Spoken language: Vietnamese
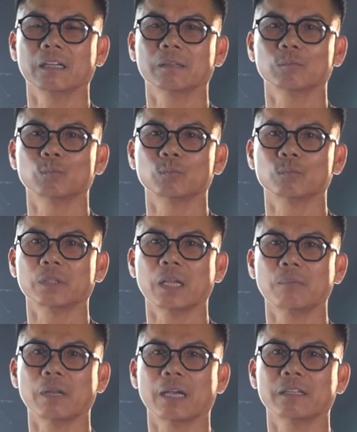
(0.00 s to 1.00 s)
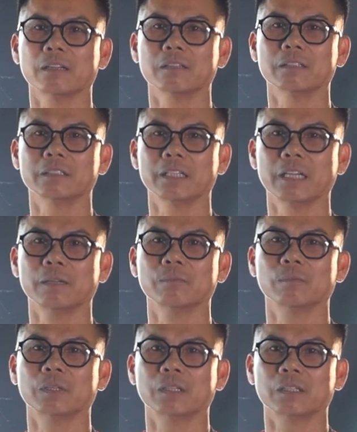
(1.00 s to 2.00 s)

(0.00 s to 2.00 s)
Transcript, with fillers: uh, đem lại cho người xem